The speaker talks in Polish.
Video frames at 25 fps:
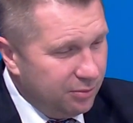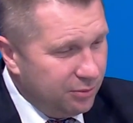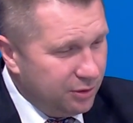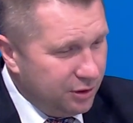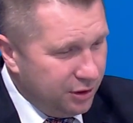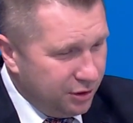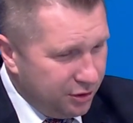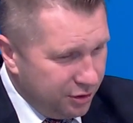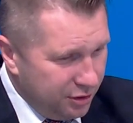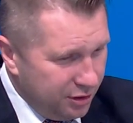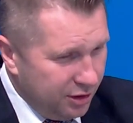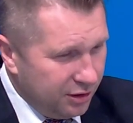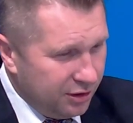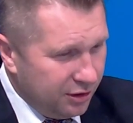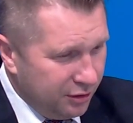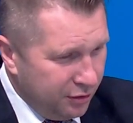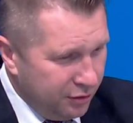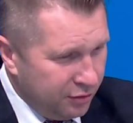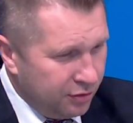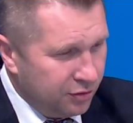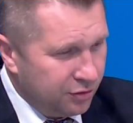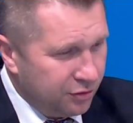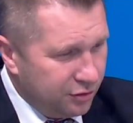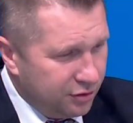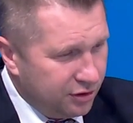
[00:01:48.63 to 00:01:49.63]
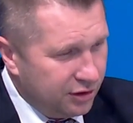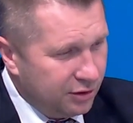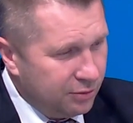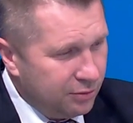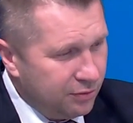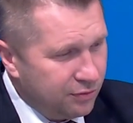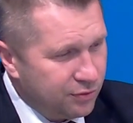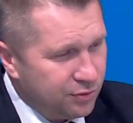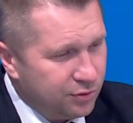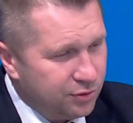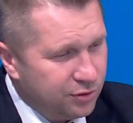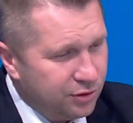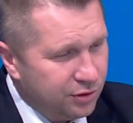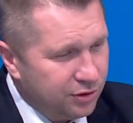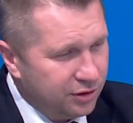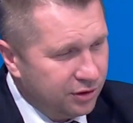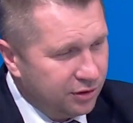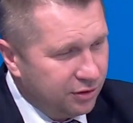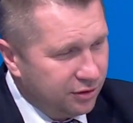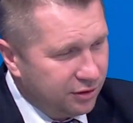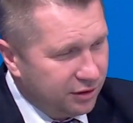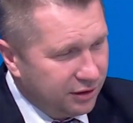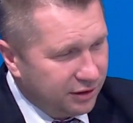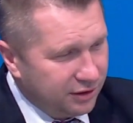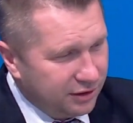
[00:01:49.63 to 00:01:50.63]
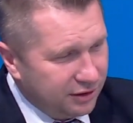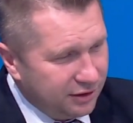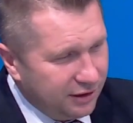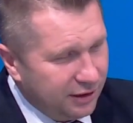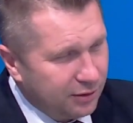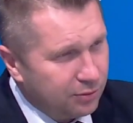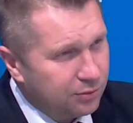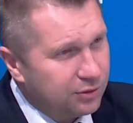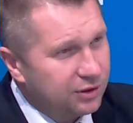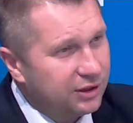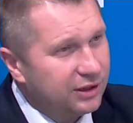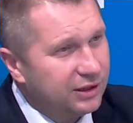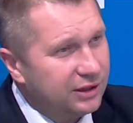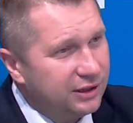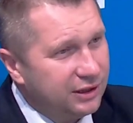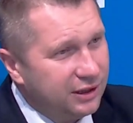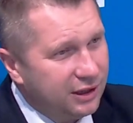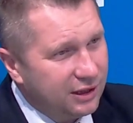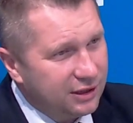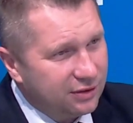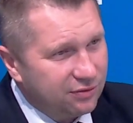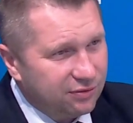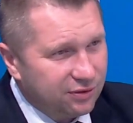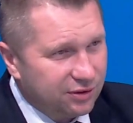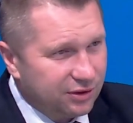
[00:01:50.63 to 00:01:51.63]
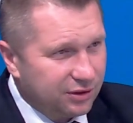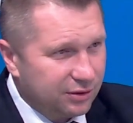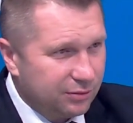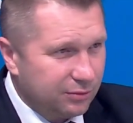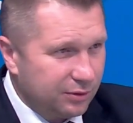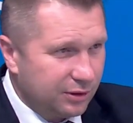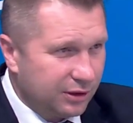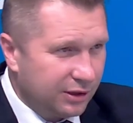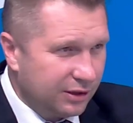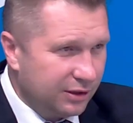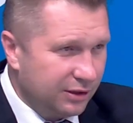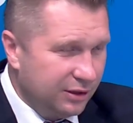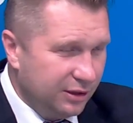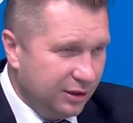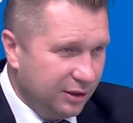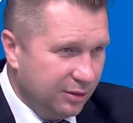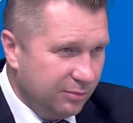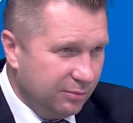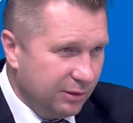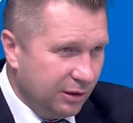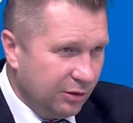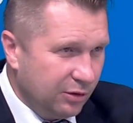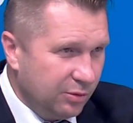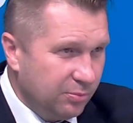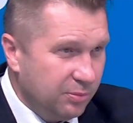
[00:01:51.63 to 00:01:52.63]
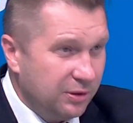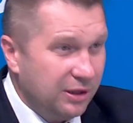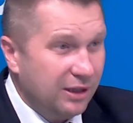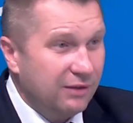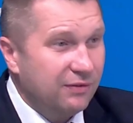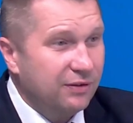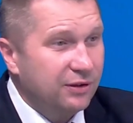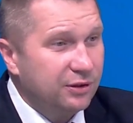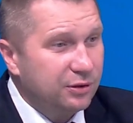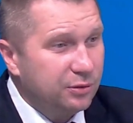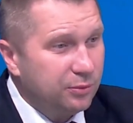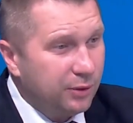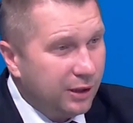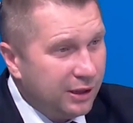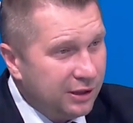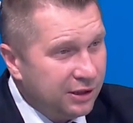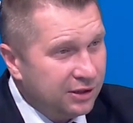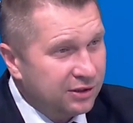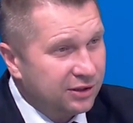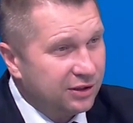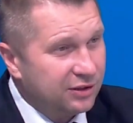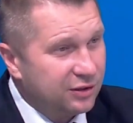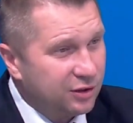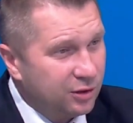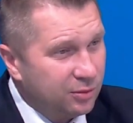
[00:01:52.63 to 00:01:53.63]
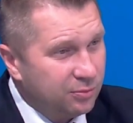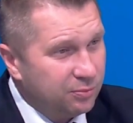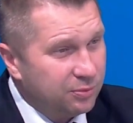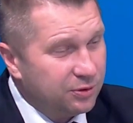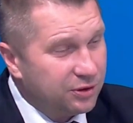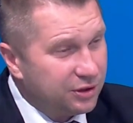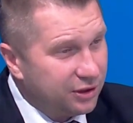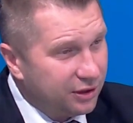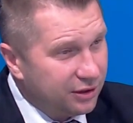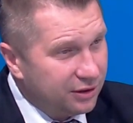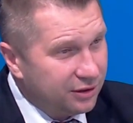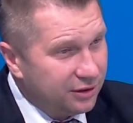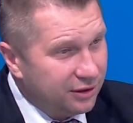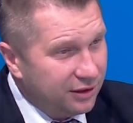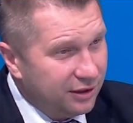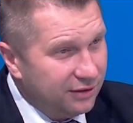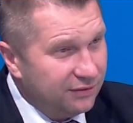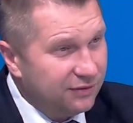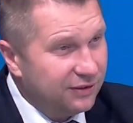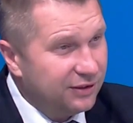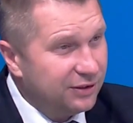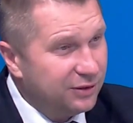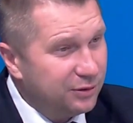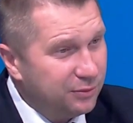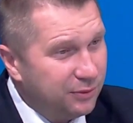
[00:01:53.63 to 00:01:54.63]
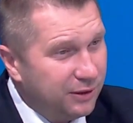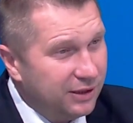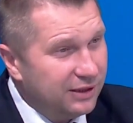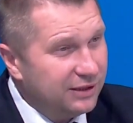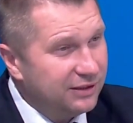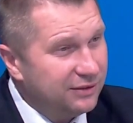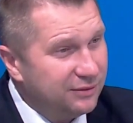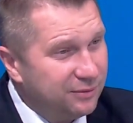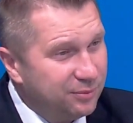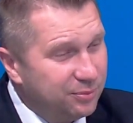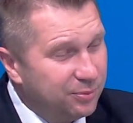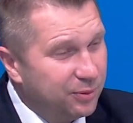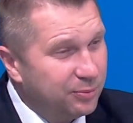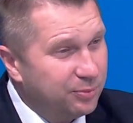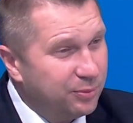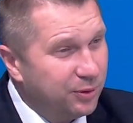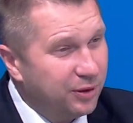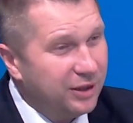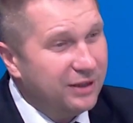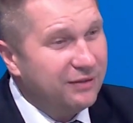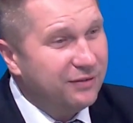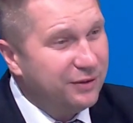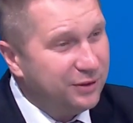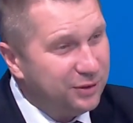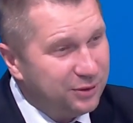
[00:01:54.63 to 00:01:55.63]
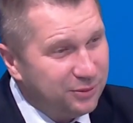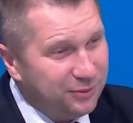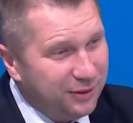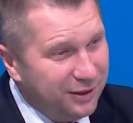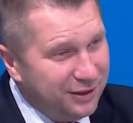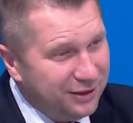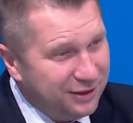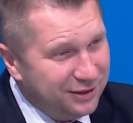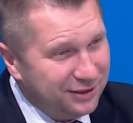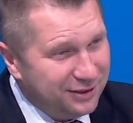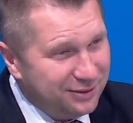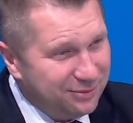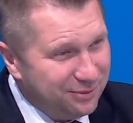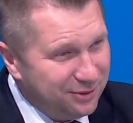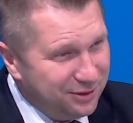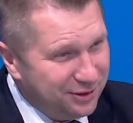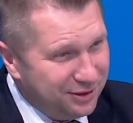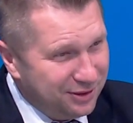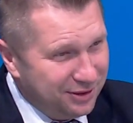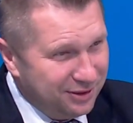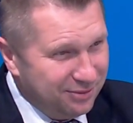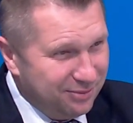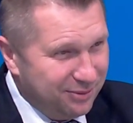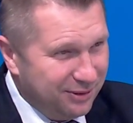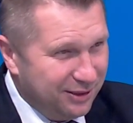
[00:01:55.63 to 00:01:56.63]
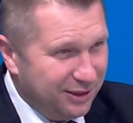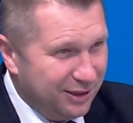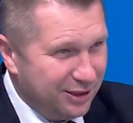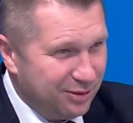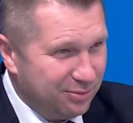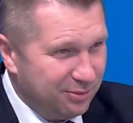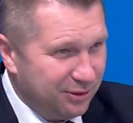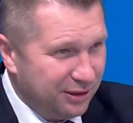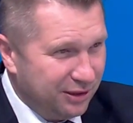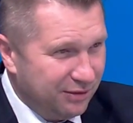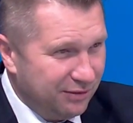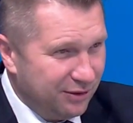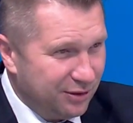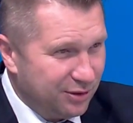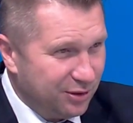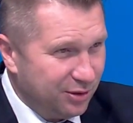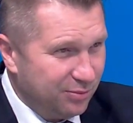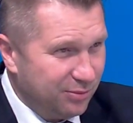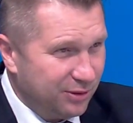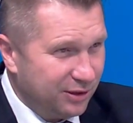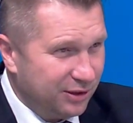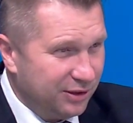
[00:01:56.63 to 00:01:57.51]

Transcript: Myślę, że dlatego to zostało wrzucone do tej karuzeli nazwisk, które miałyby ewentualnie zastąpić y, ewentualny, po, po ewentualnej dymisji pana Zbigniewa Ziobry.